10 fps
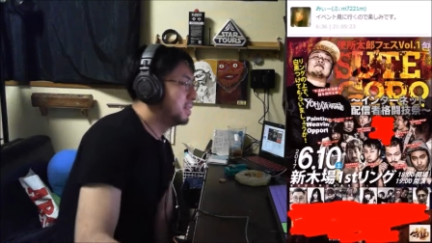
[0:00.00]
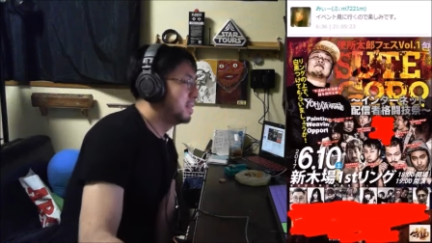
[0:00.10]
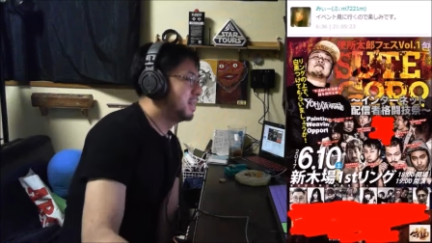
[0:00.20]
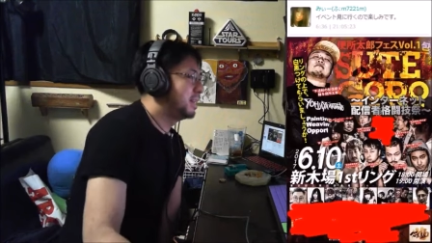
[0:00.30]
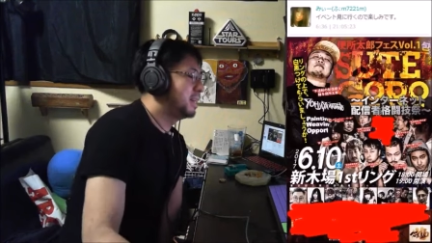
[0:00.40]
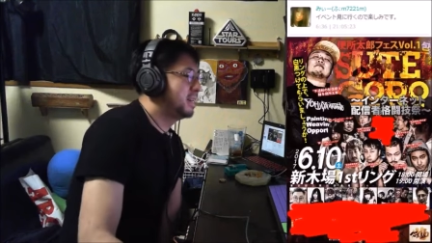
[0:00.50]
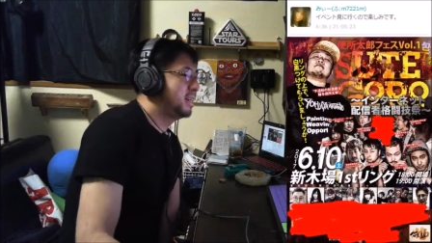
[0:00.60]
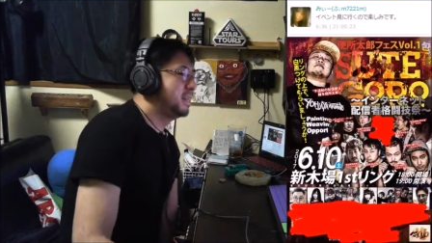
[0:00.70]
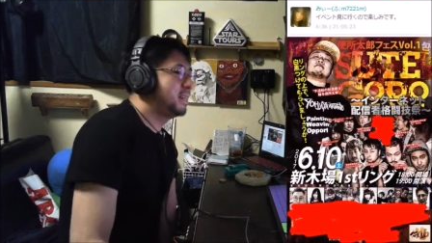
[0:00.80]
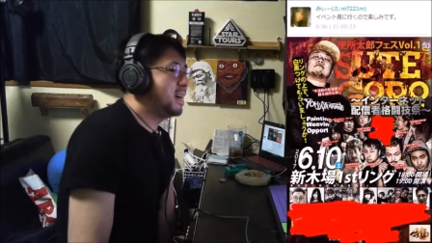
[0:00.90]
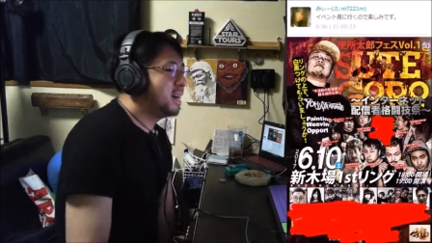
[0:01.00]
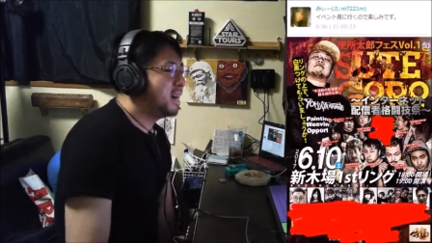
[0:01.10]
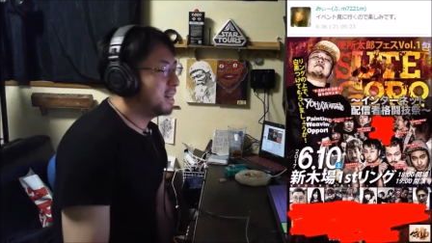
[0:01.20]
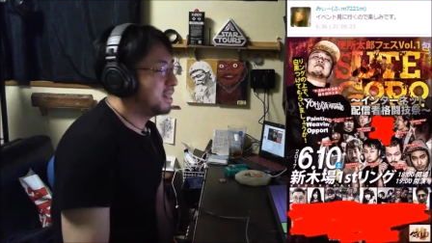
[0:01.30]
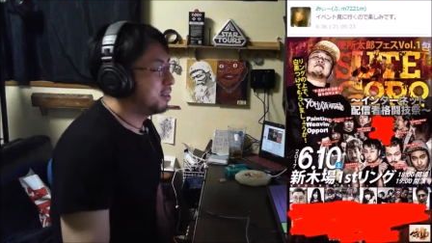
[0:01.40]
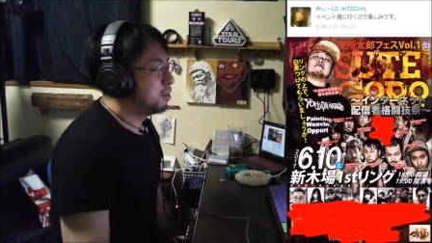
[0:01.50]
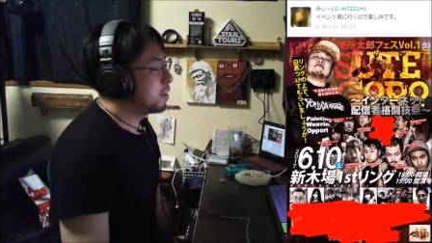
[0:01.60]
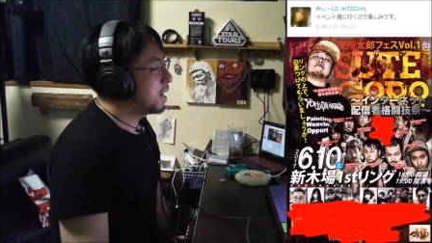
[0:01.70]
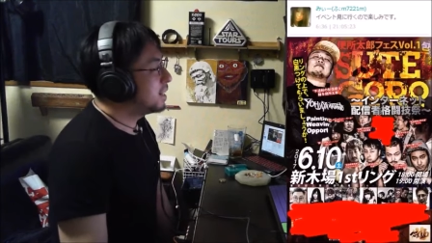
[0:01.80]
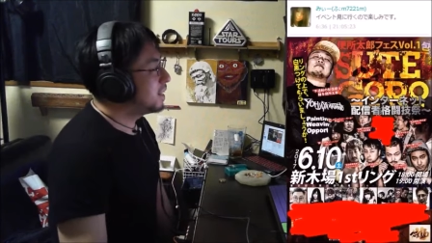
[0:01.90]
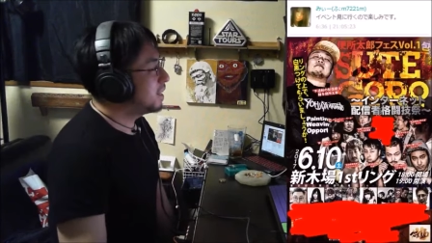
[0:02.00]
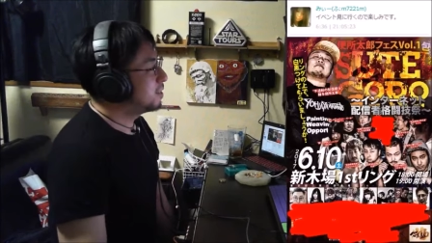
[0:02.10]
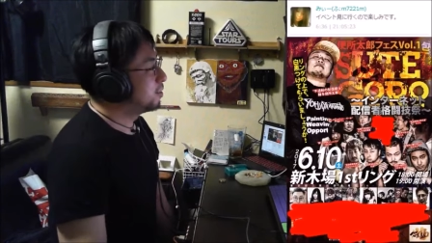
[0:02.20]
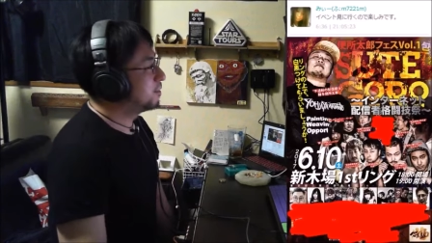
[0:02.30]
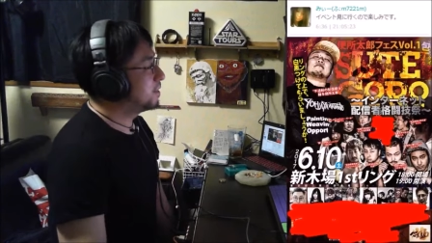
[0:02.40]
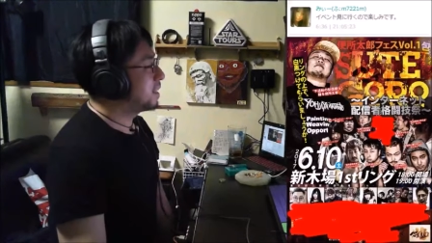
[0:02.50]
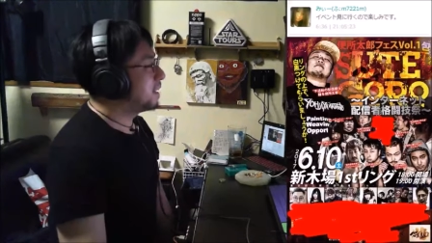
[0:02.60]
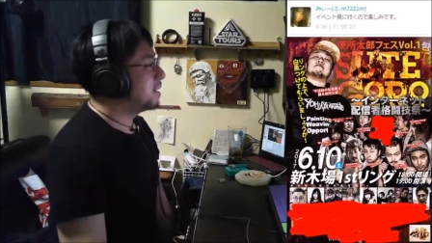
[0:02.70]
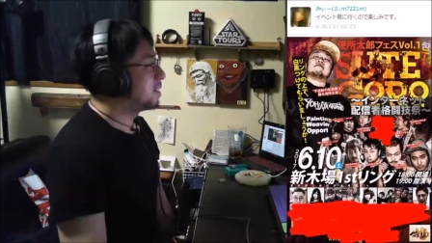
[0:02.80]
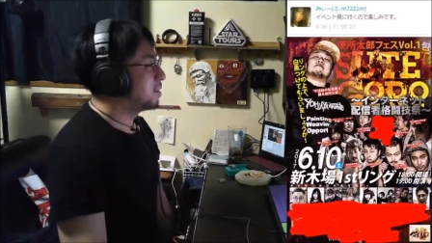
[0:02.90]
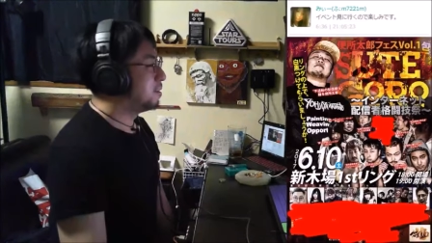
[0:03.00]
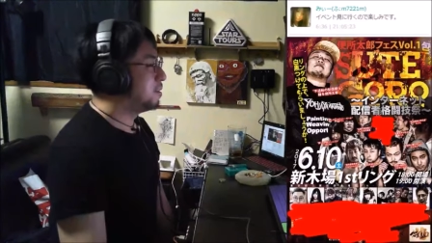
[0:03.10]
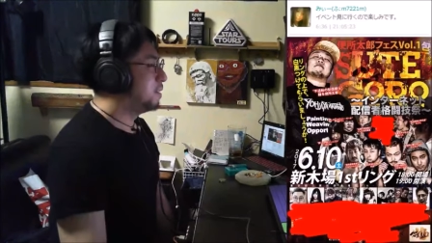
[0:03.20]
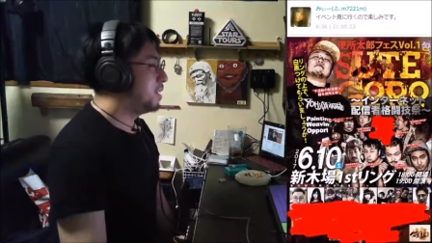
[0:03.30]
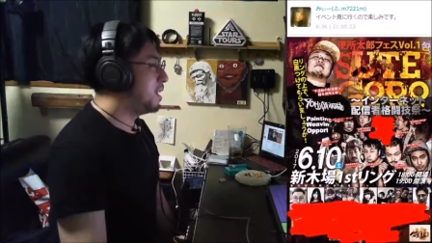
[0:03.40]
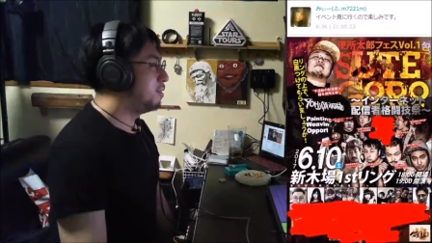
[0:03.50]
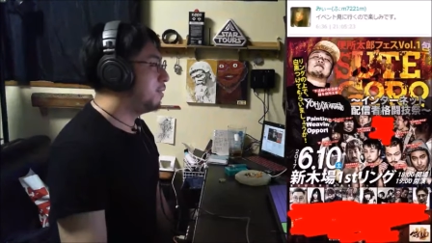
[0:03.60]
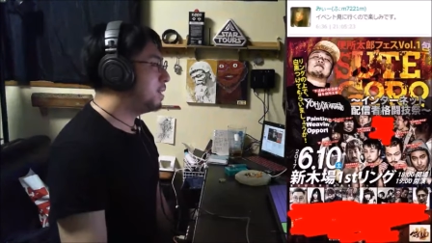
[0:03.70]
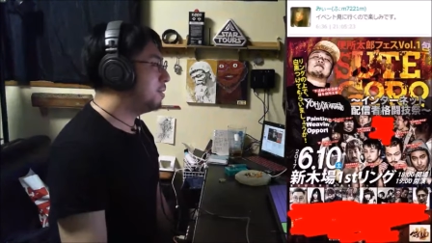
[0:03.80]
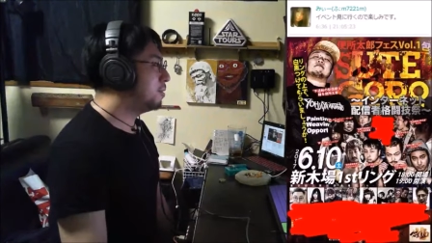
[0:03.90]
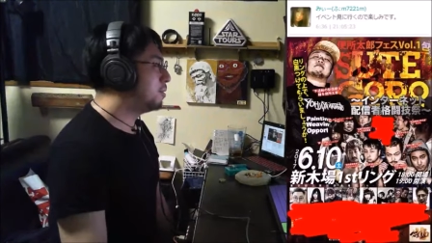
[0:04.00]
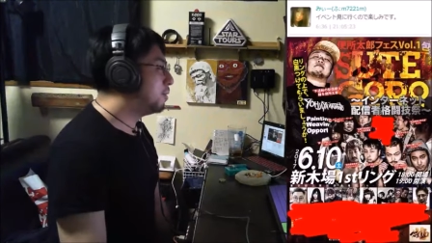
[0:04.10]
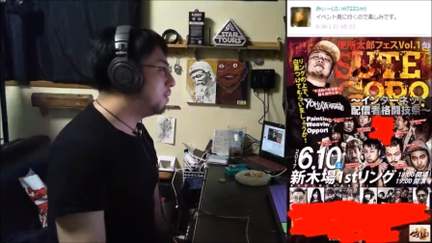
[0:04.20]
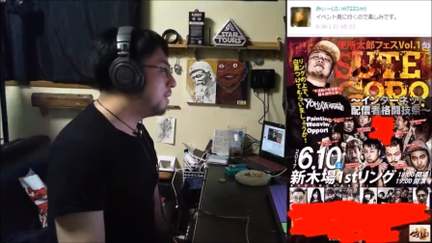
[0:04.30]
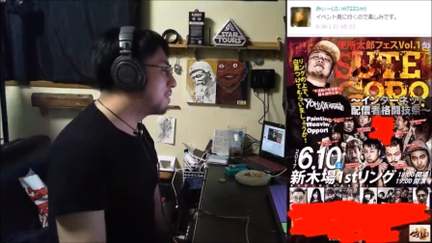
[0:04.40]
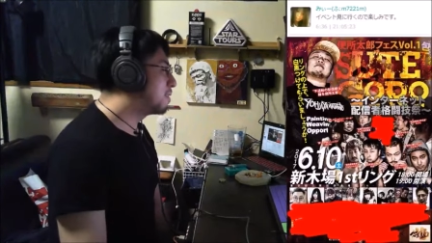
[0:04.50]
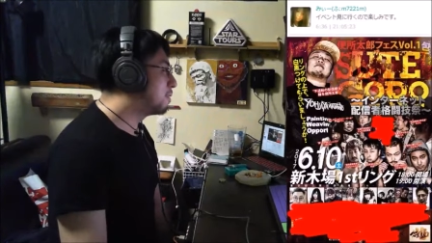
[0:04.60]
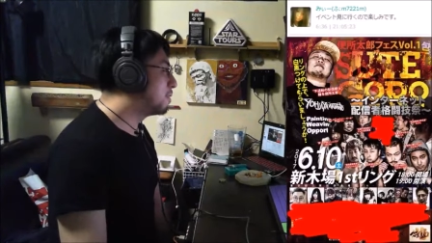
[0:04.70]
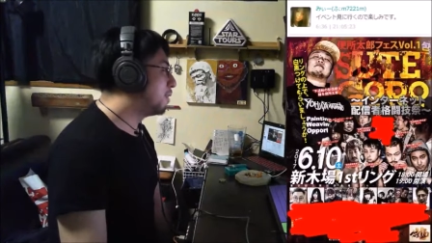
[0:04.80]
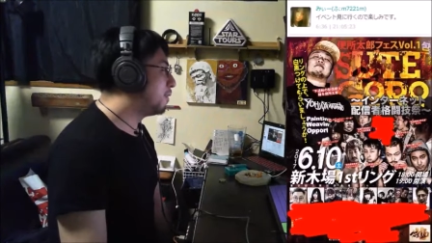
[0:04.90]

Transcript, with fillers: じゃあ、ここでアンケートじゃないけど、えー、和道を応援する人は和道ね。